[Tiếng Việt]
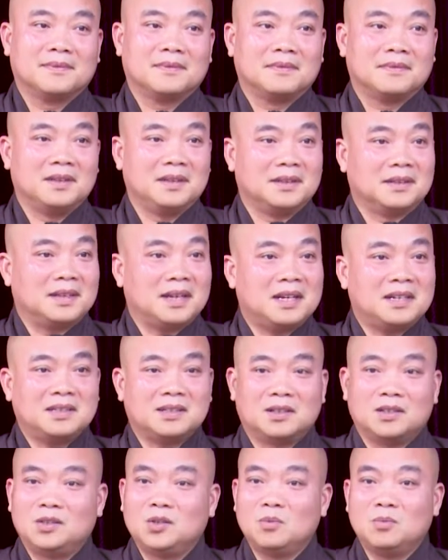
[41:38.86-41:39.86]
nhìn thấy
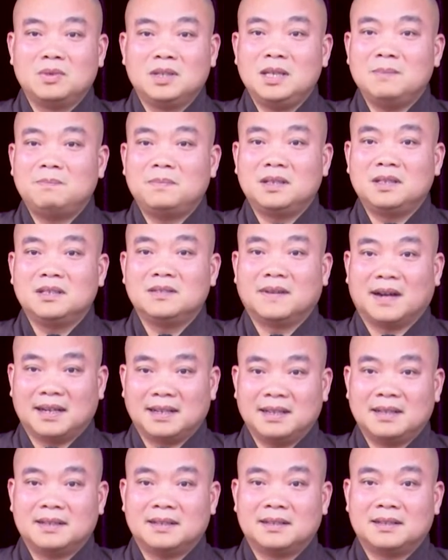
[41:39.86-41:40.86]
sự dung nhiếp nó như vậy
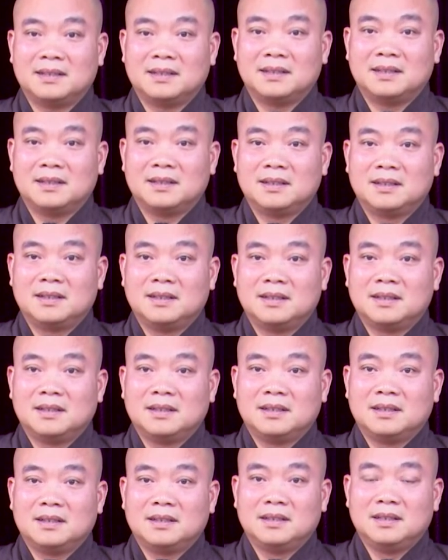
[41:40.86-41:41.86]
đó
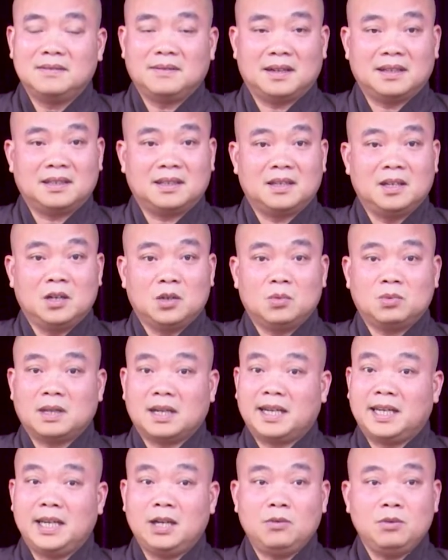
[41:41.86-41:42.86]
như vậy thì chúng ta
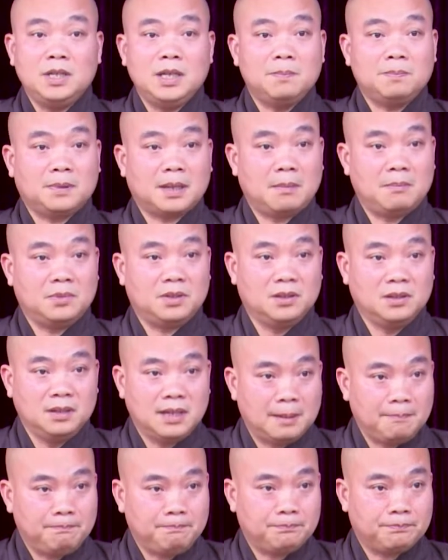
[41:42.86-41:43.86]
khéo nhiếp tâm dữ
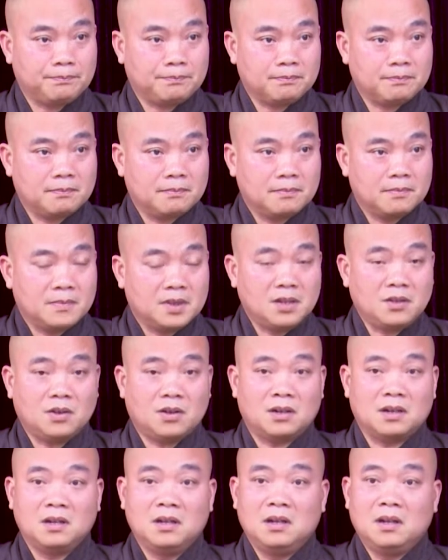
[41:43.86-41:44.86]
lắm chứ
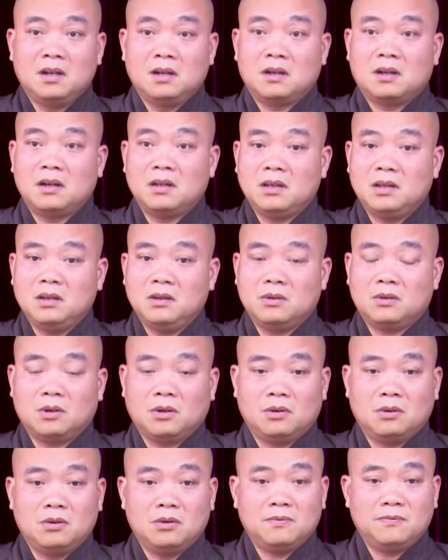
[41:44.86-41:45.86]
còn có nhiều
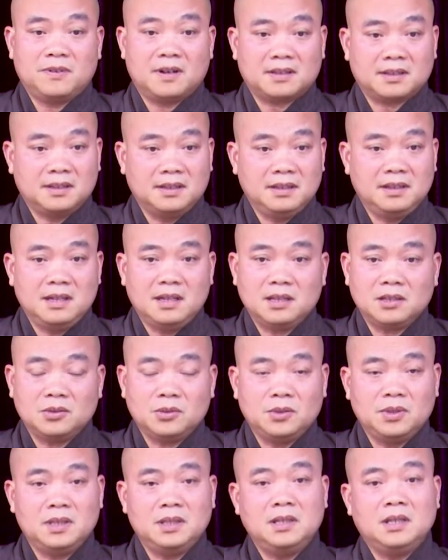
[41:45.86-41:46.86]
cụ phật tử lớn
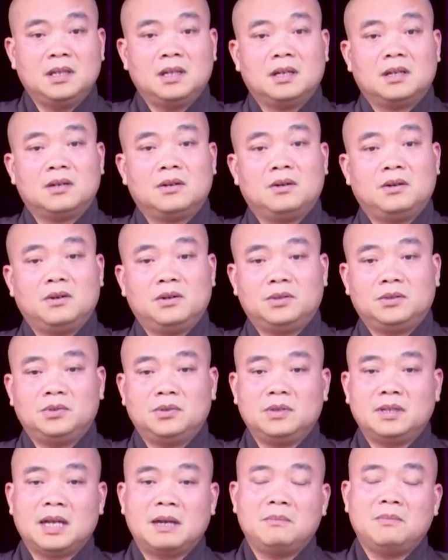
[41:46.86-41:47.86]
tuổi ngồi
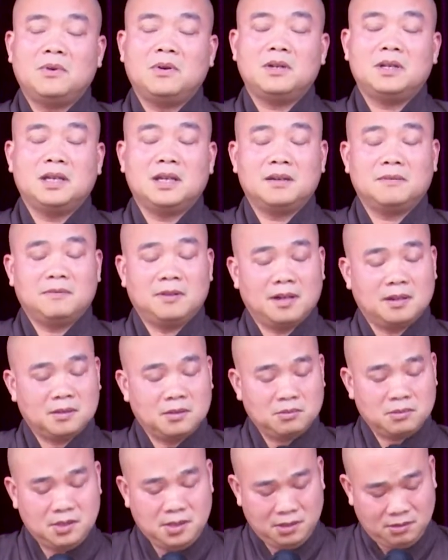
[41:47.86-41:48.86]
xuống nam mô về phật
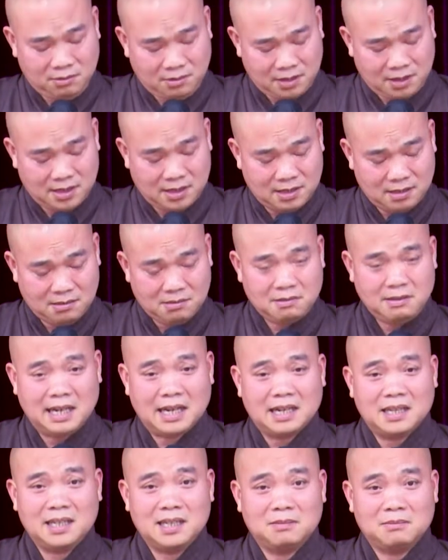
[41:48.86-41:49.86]
chút xíu như là nó
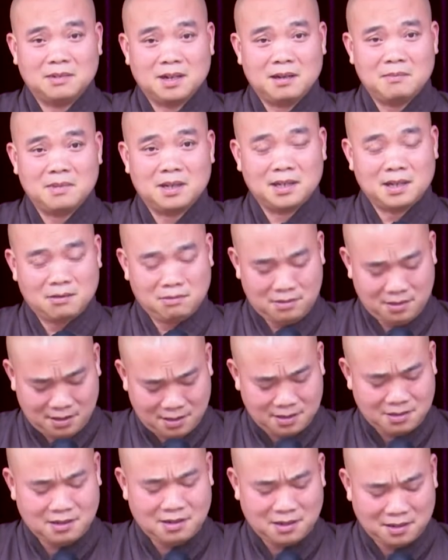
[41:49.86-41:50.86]
đét cái gì đó mà cái đầu
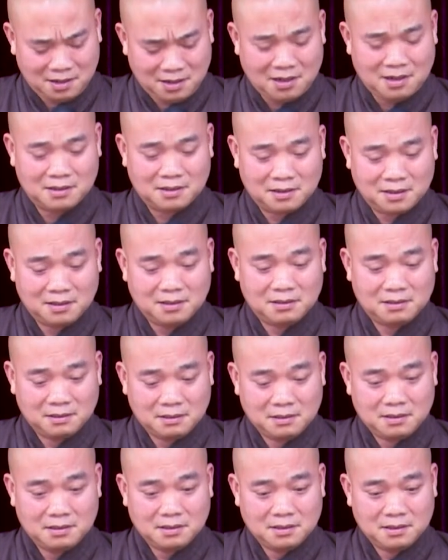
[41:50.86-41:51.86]
gật gật gật rồi
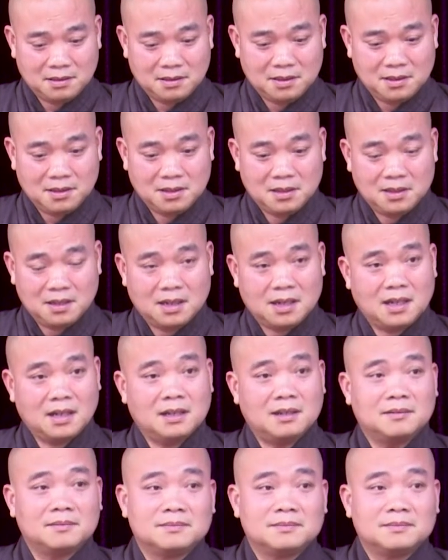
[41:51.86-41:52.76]
Hả?